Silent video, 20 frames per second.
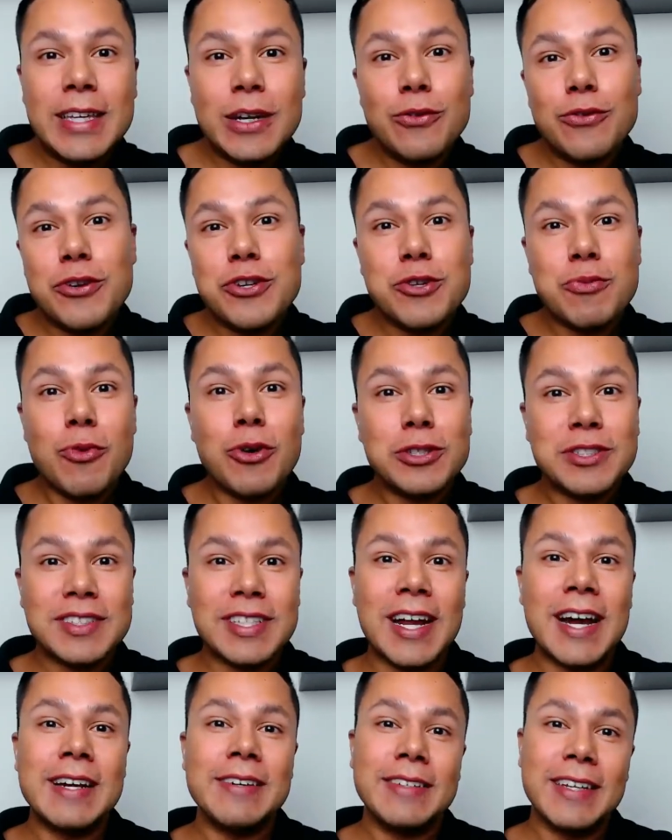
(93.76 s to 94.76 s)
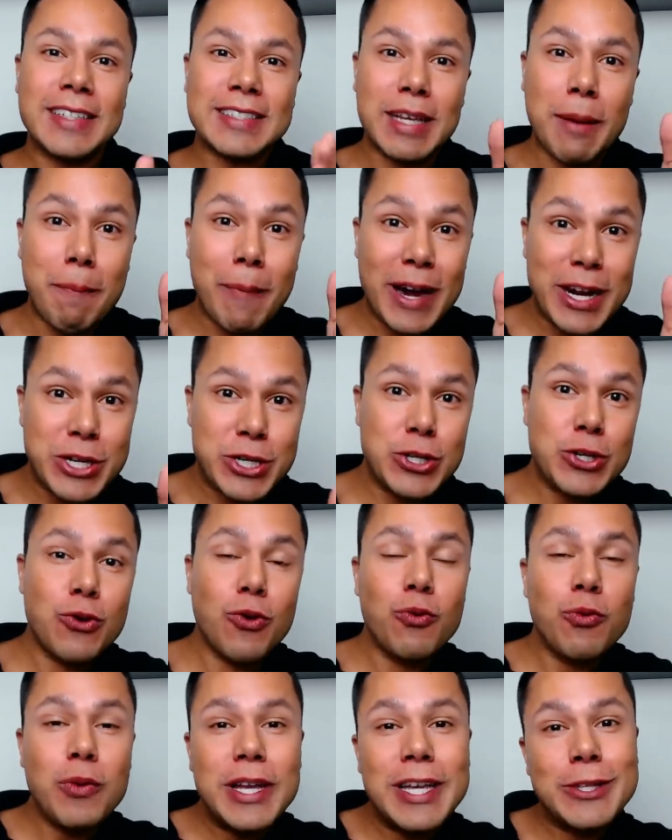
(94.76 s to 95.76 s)
Então eu vou te mostrar nessa parte
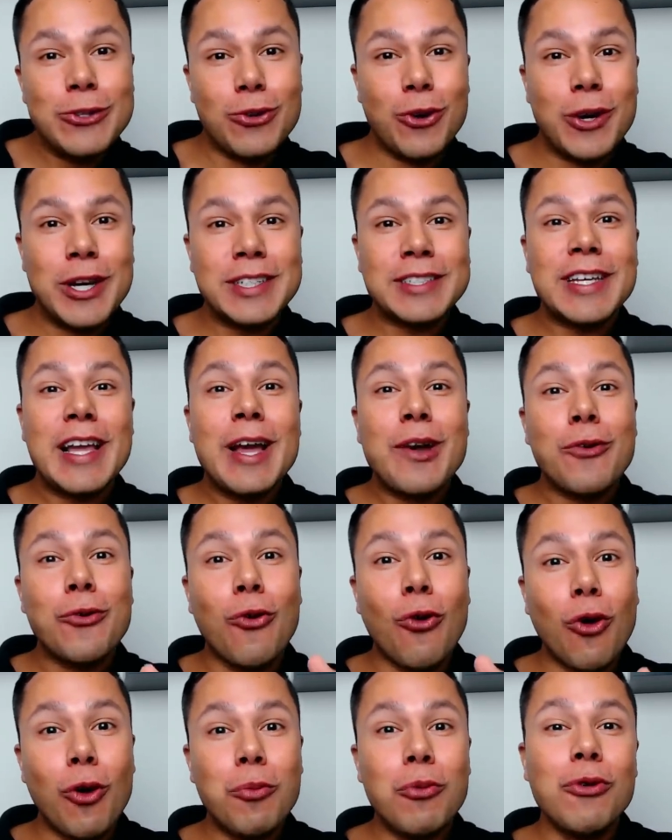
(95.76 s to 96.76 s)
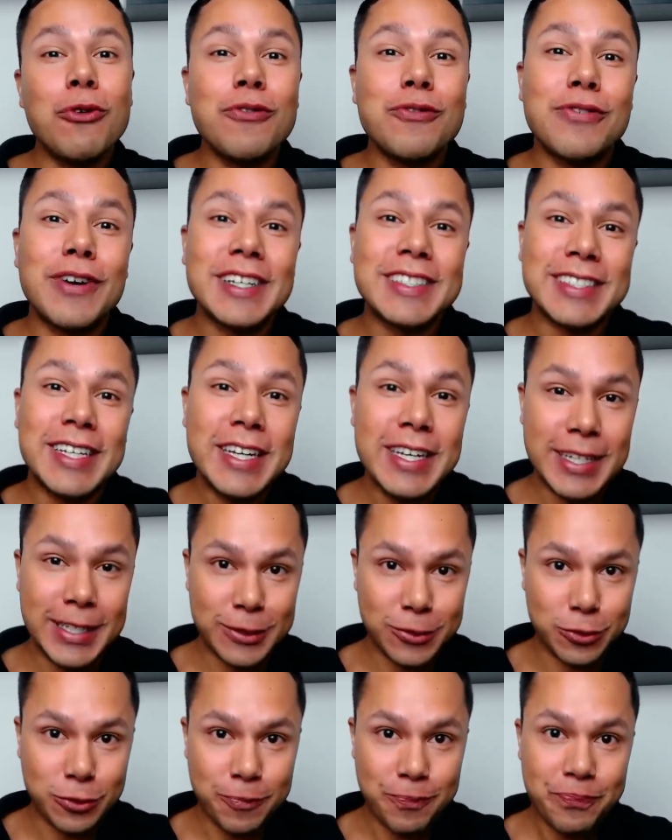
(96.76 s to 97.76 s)
1 e 2 como fazer
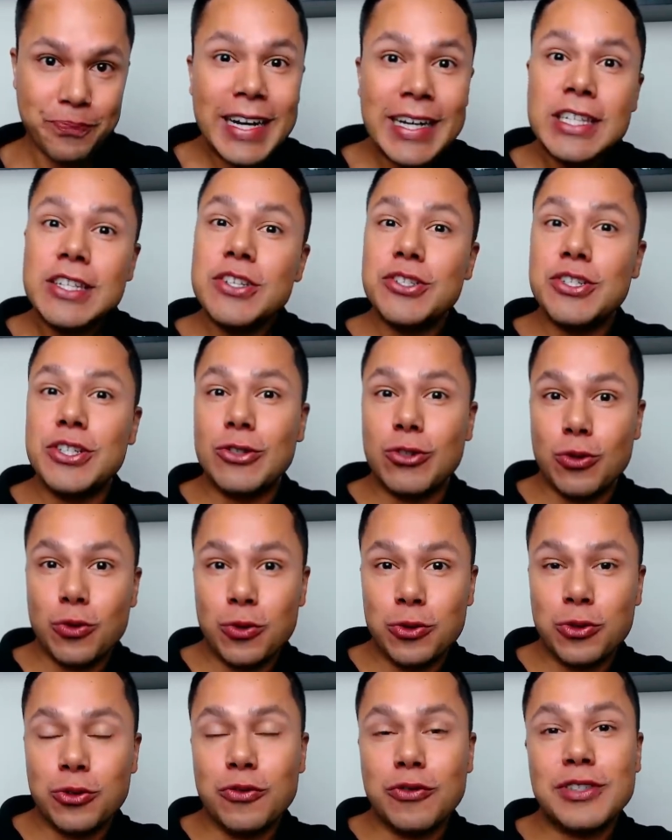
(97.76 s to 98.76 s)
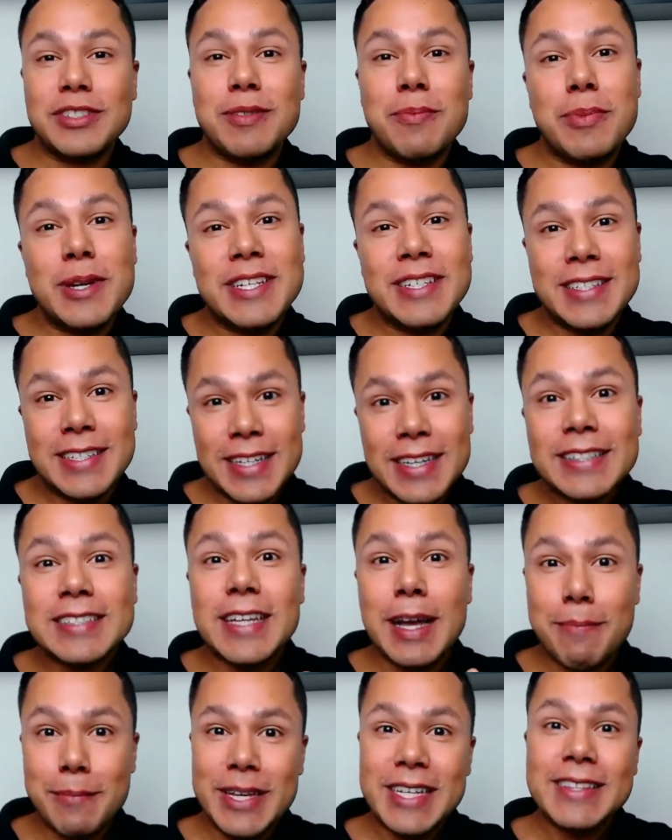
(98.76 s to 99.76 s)
isso. Antes de tudo, você precisa
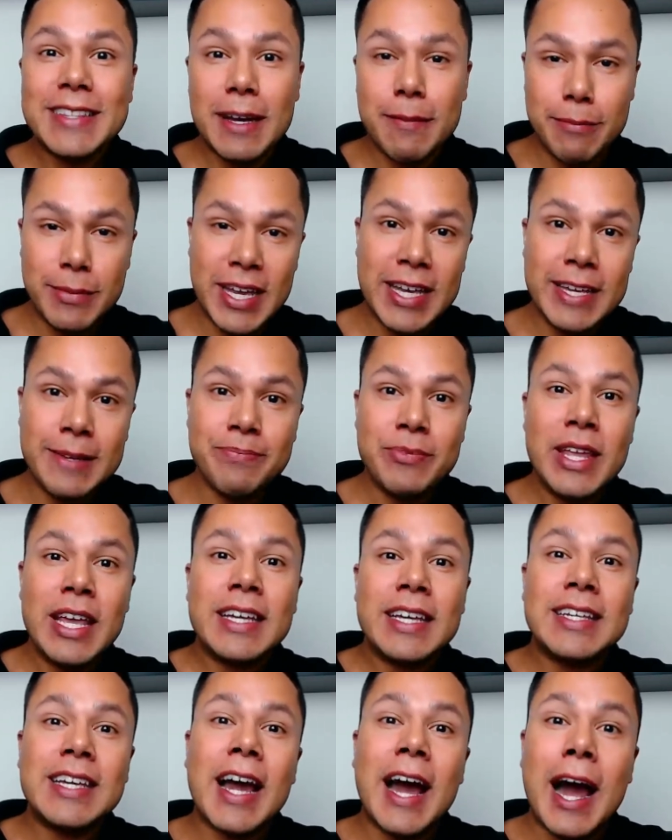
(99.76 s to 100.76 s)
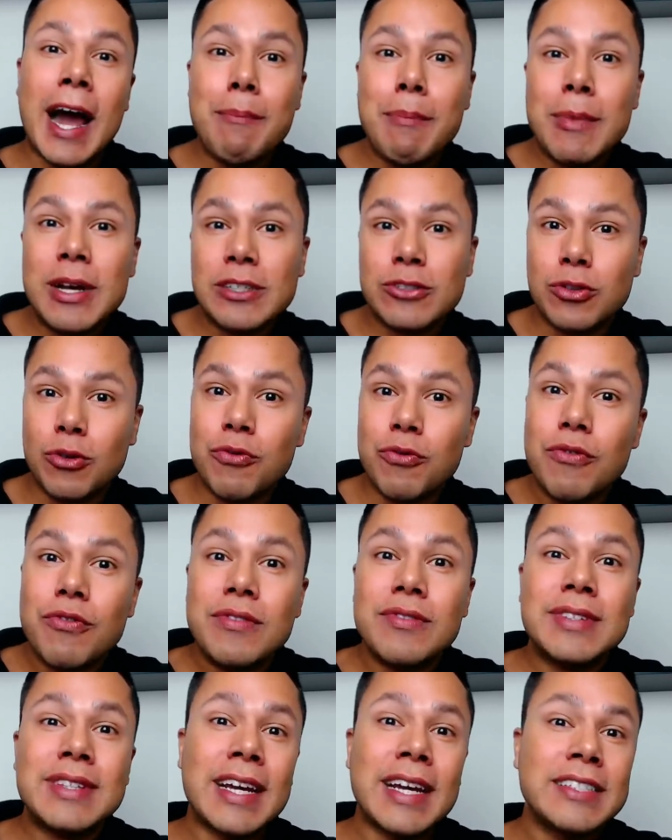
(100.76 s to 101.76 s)
saber também que a Amazon
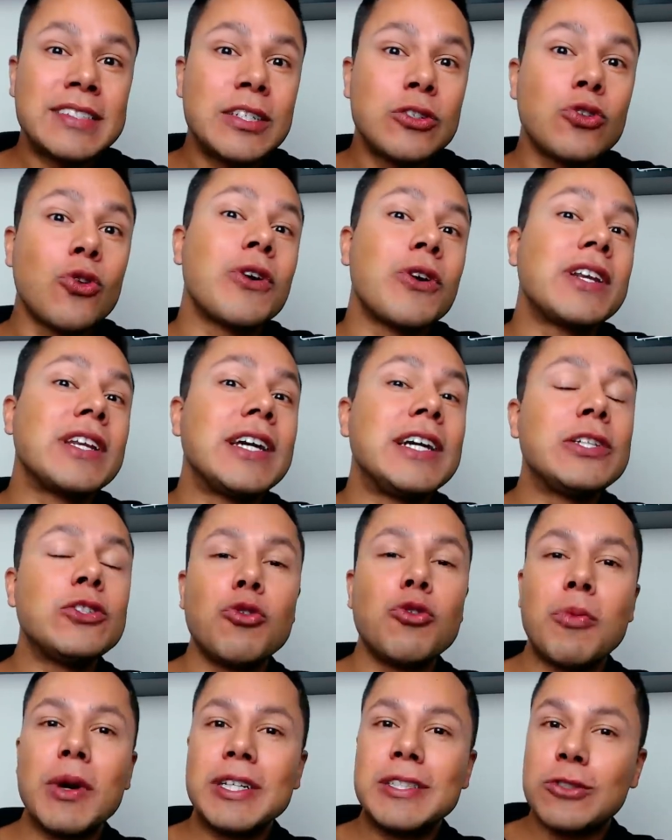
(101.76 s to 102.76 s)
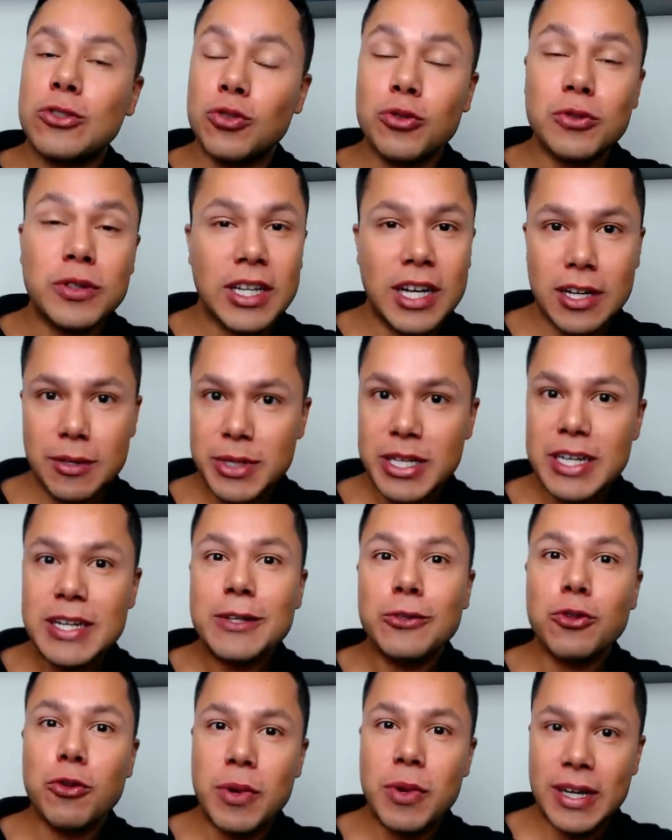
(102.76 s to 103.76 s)
está se tornando uma tsunami no